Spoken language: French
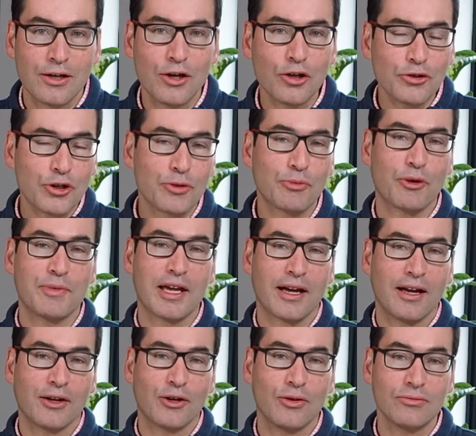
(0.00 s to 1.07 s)
Lors de notre première
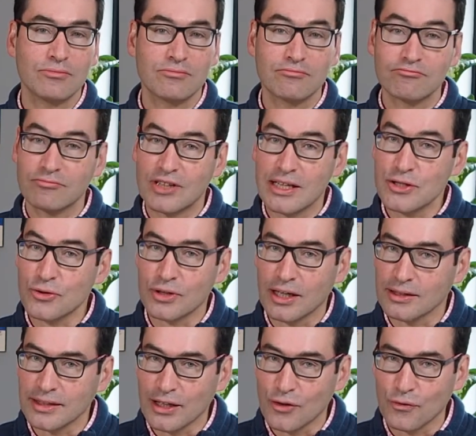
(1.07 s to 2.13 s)
rencontre, dès son
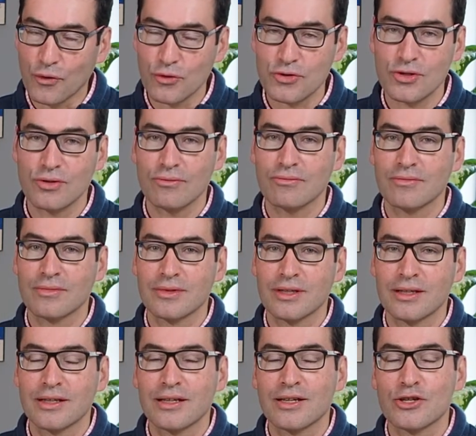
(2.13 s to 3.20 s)
entrée en fonction,
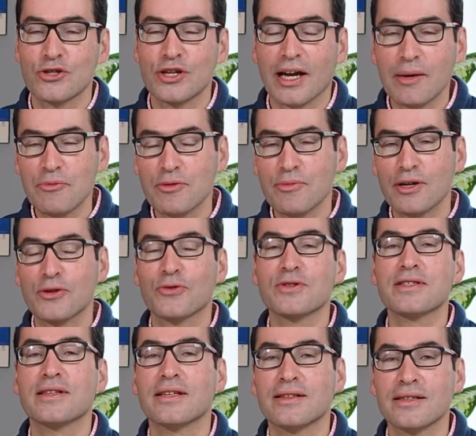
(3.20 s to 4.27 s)
j'ai rapidement
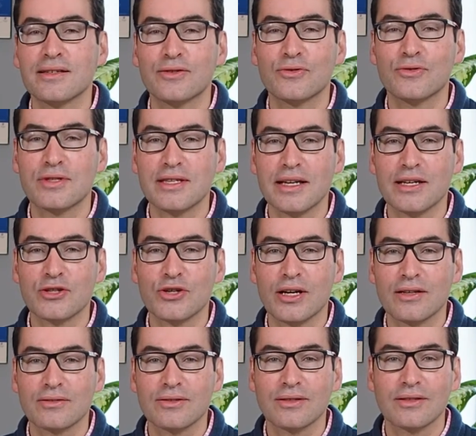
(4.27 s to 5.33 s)
constaté une
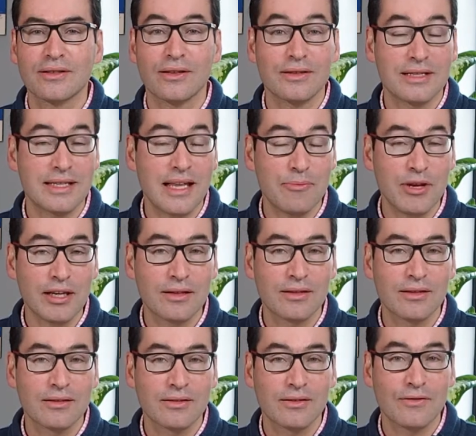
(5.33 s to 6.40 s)
dirigeante dynamique,
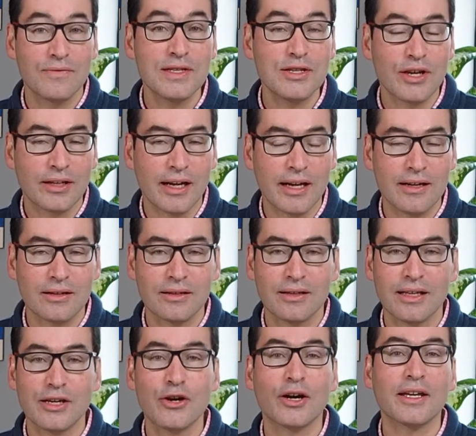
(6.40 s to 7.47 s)
visionnaire
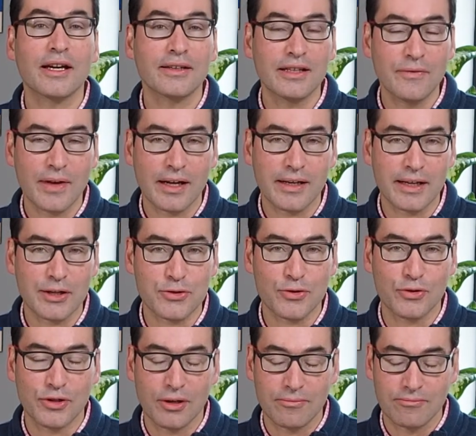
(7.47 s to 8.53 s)
et orientée vers les résultats.